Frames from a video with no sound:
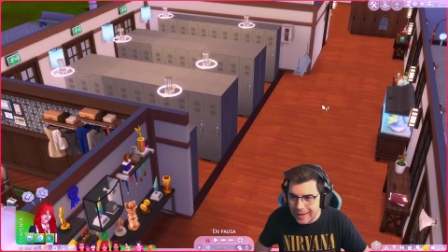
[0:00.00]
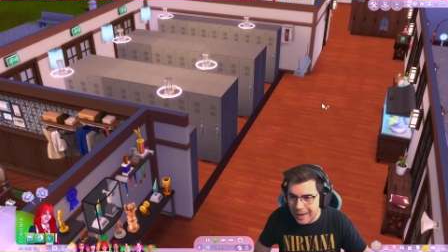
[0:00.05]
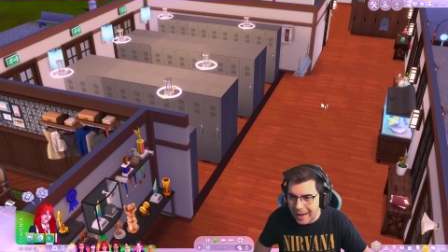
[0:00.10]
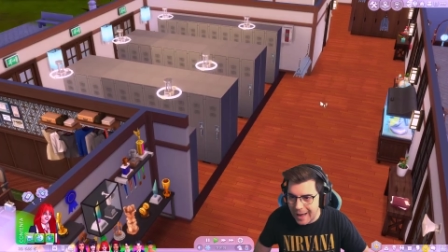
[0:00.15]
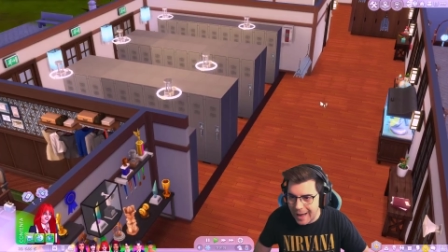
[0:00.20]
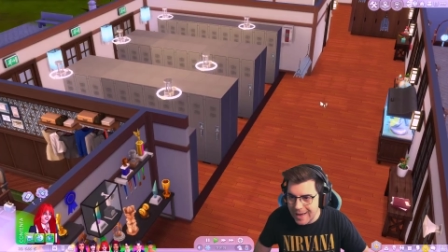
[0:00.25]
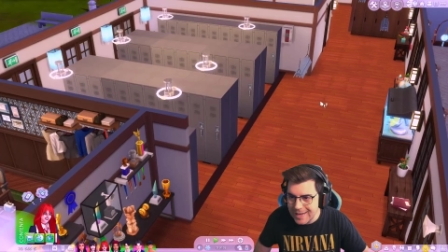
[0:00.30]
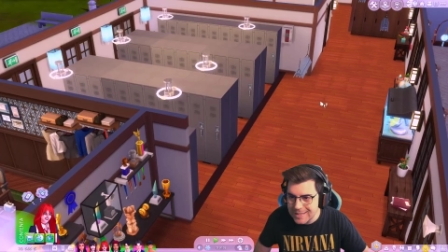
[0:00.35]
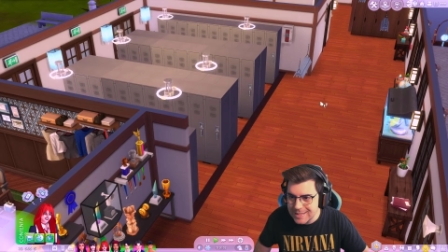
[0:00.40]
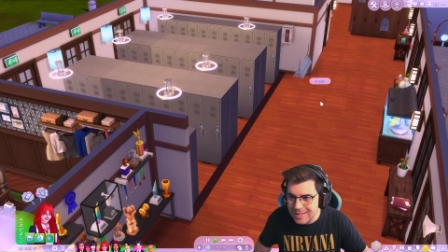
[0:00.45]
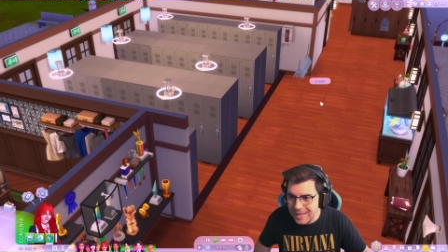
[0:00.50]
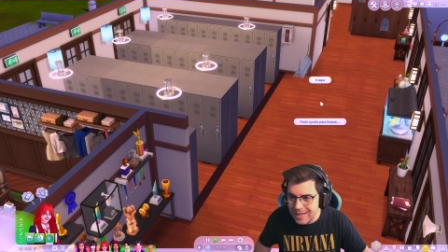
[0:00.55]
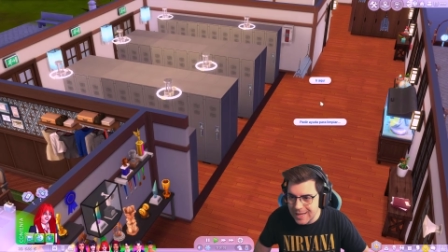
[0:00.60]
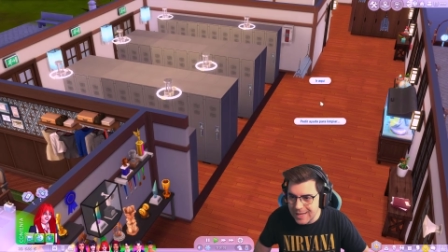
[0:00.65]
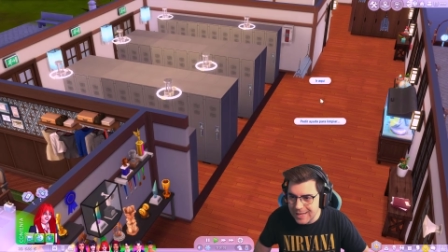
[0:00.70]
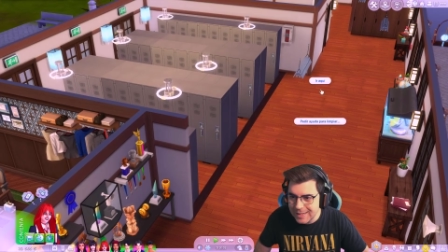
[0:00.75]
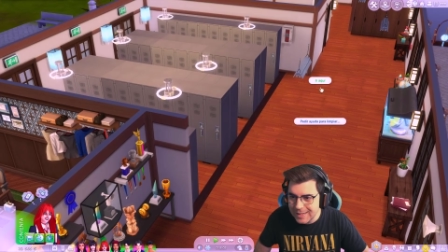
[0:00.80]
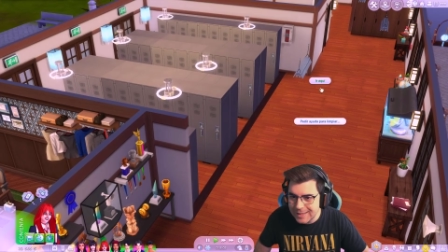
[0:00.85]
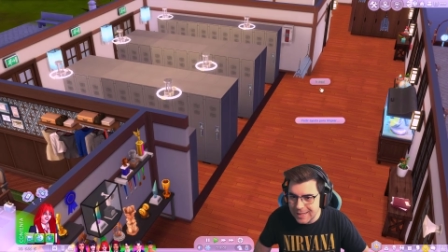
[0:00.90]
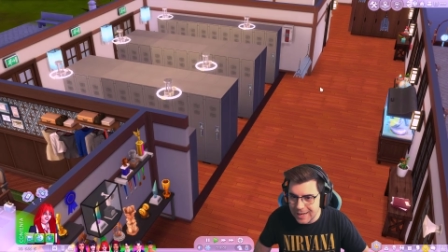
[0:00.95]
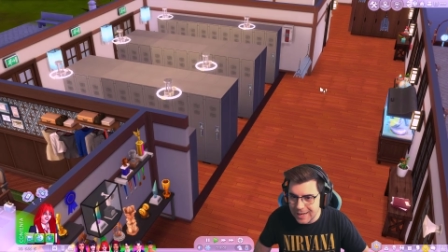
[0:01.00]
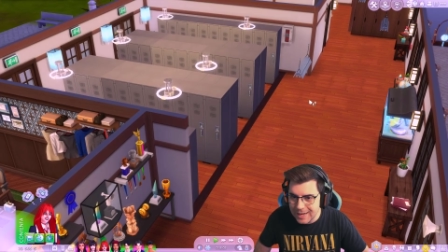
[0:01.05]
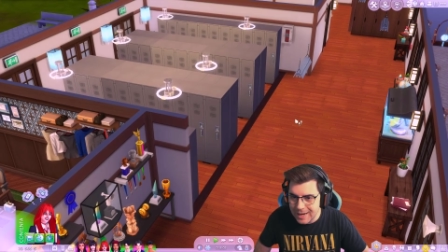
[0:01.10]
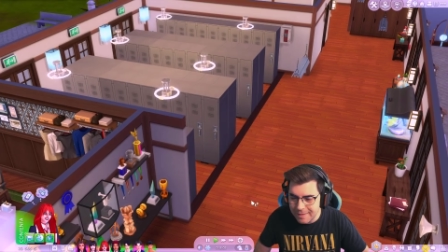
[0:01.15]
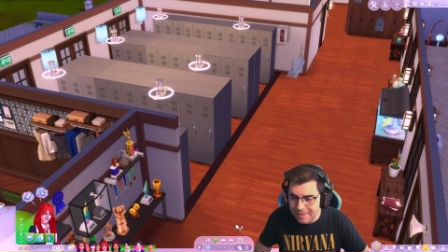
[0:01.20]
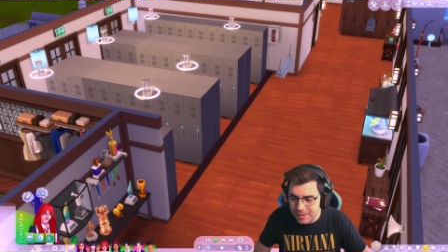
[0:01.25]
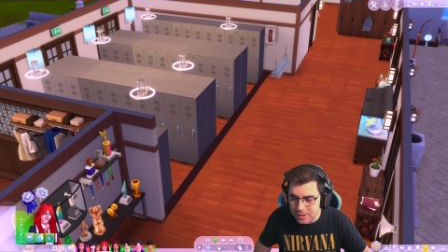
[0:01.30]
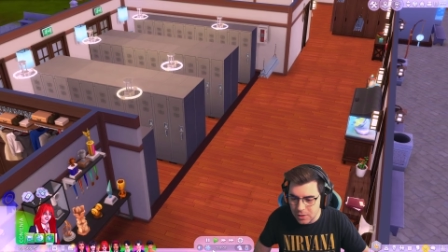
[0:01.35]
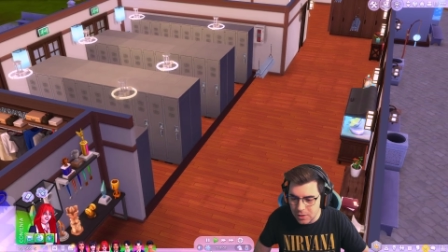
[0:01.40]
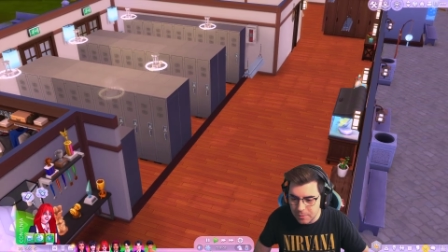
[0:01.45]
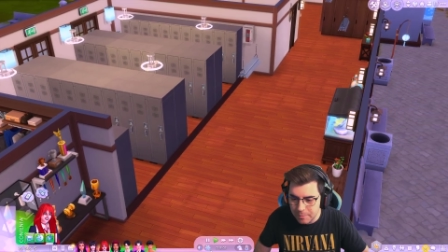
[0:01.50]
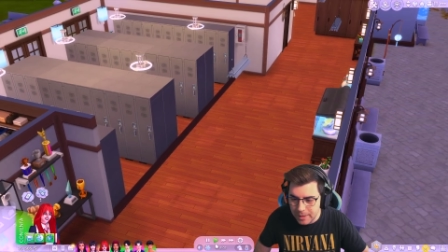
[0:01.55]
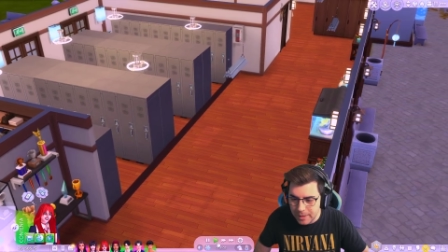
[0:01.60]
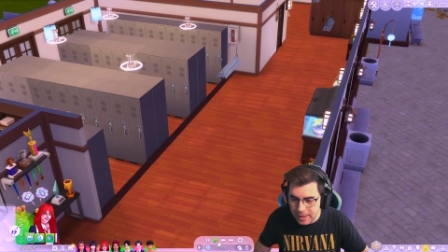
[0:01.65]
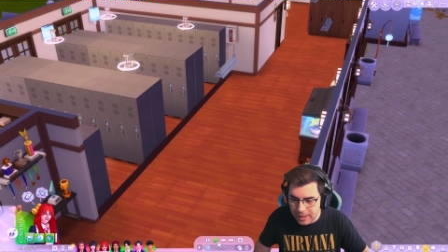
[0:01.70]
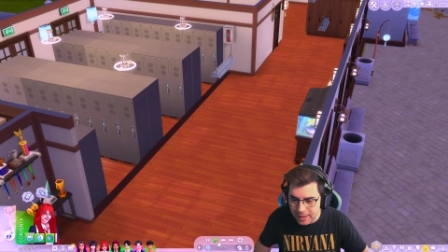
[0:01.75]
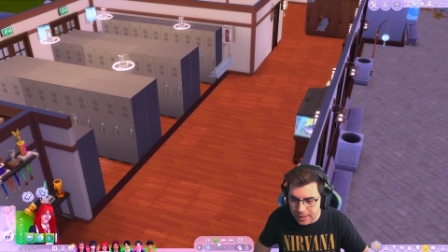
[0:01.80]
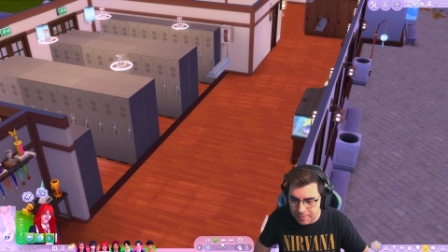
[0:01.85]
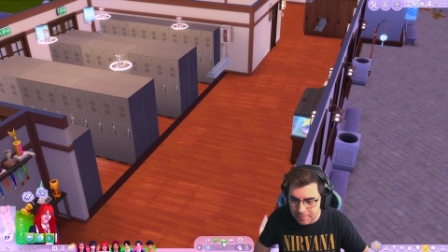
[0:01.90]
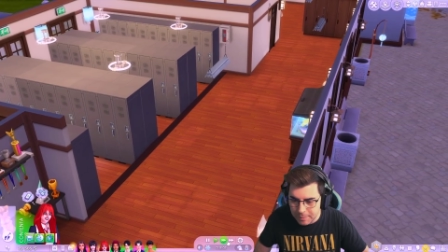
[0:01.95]
a este internadito. Ven
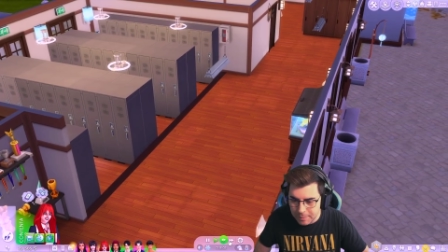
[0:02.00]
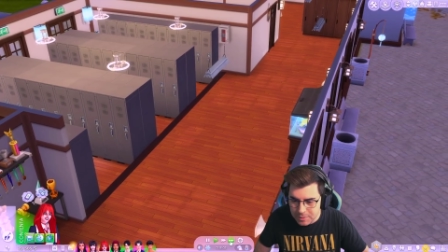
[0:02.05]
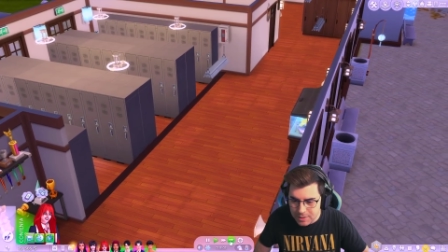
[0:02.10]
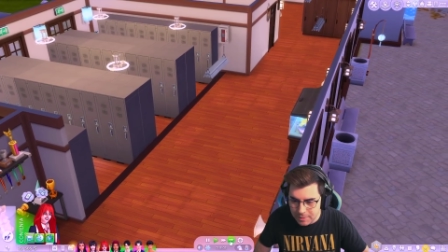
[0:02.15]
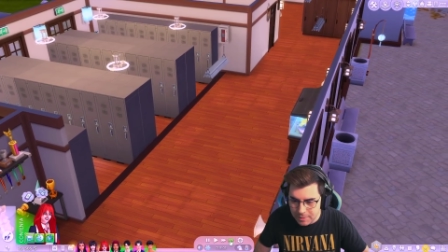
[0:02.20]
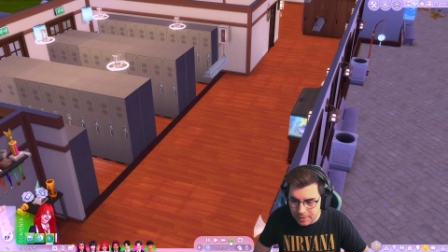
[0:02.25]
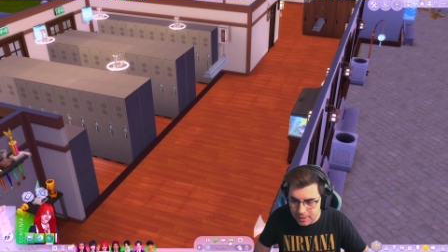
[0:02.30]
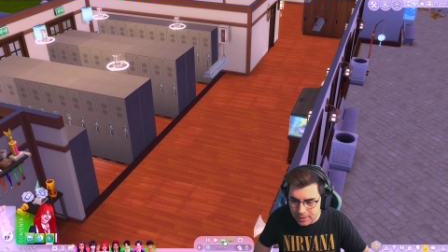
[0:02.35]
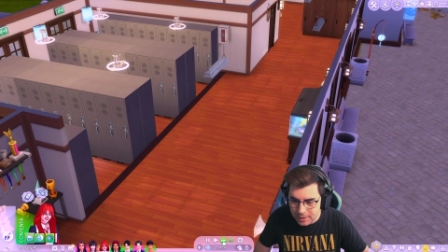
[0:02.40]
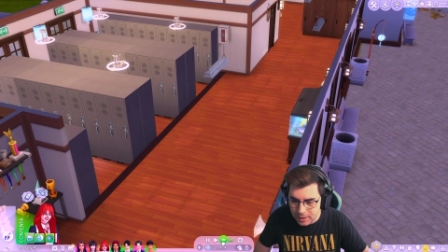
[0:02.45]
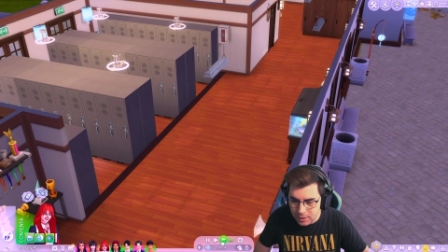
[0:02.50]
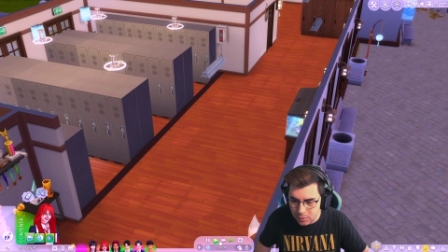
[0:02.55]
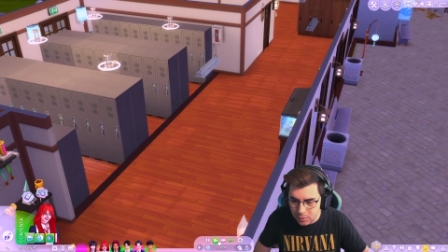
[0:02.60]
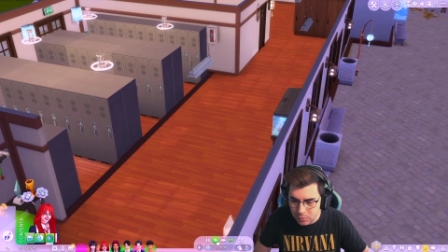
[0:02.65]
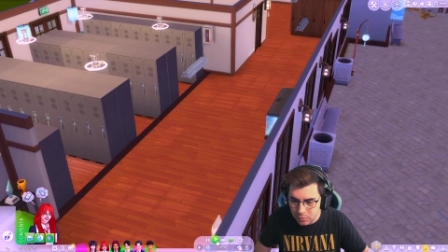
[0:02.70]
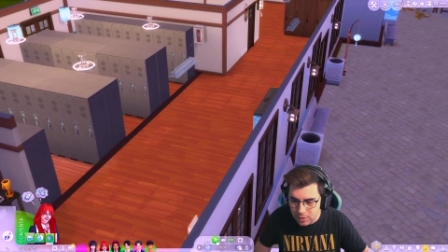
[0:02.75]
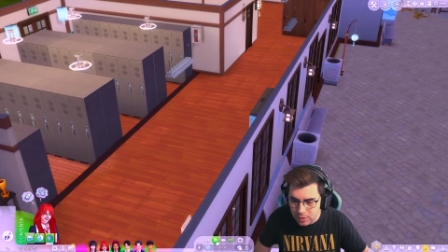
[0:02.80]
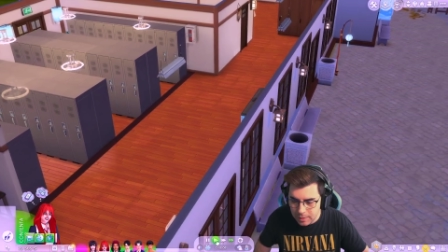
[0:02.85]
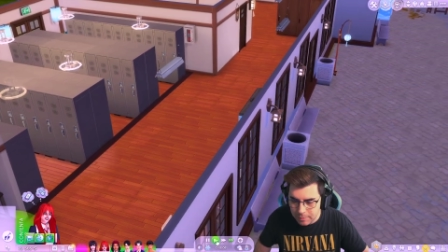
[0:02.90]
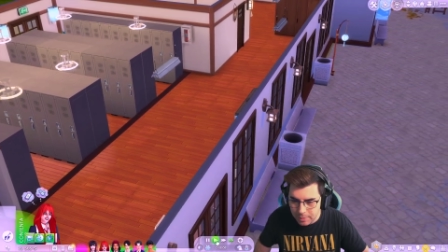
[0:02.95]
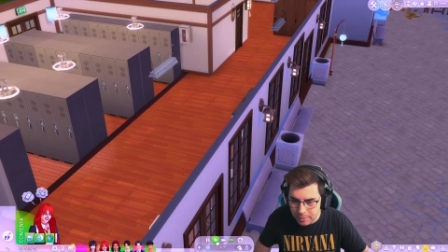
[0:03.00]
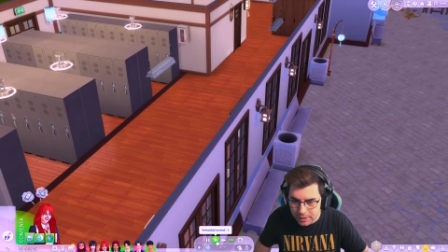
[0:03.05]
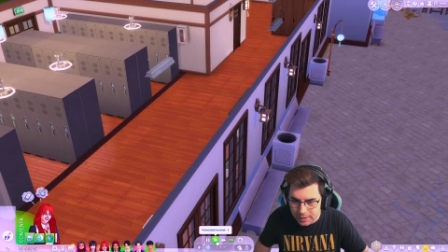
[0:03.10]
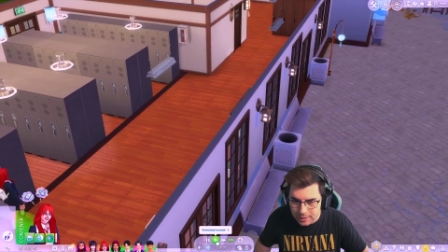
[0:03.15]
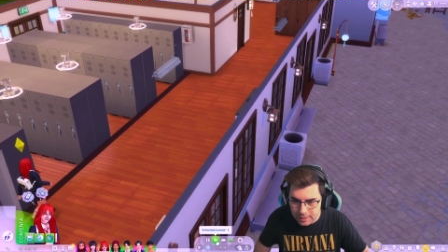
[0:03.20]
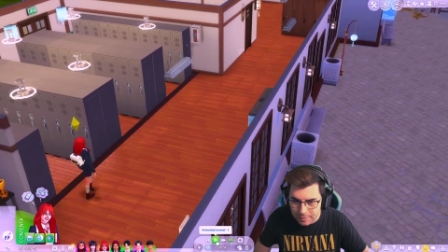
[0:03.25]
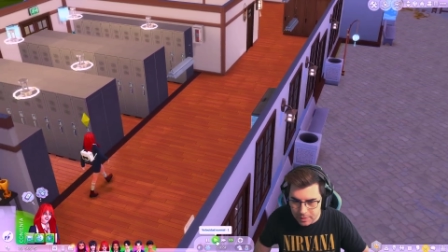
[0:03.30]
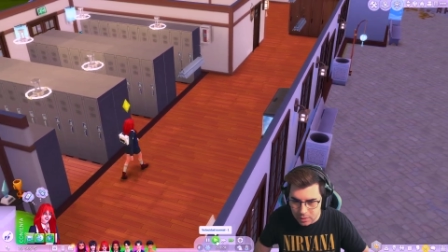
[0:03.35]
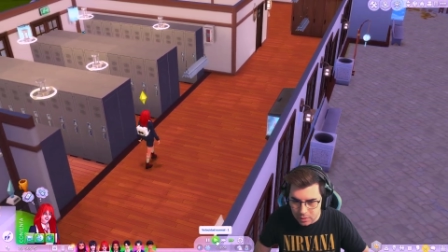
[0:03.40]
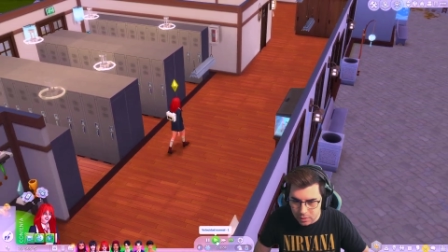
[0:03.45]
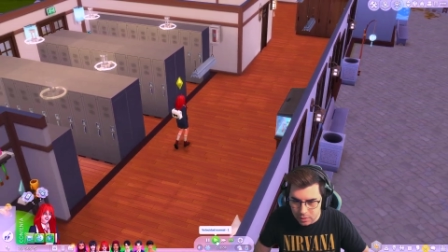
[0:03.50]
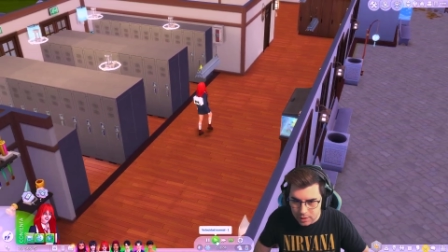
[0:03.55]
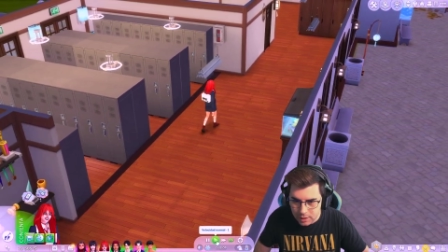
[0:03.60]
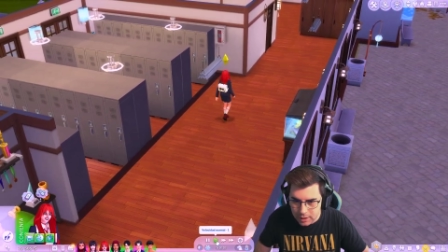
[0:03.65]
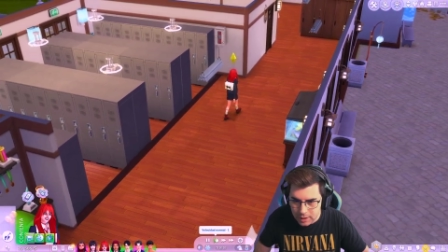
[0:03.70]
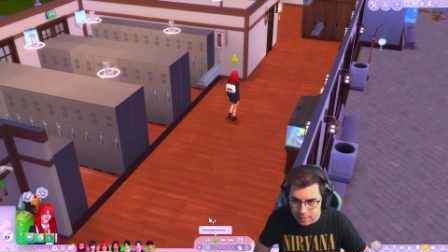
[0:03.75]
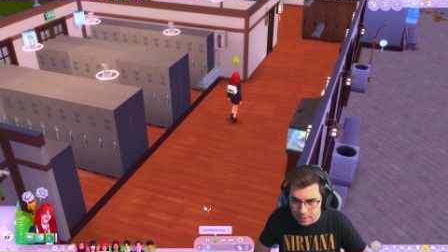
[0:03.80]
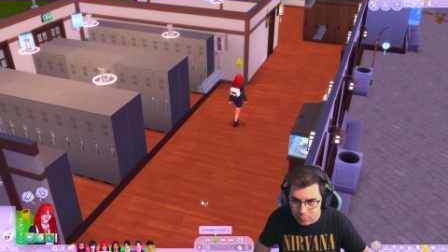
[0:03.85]
aquí, vamos a verte una poquita mejor, que hay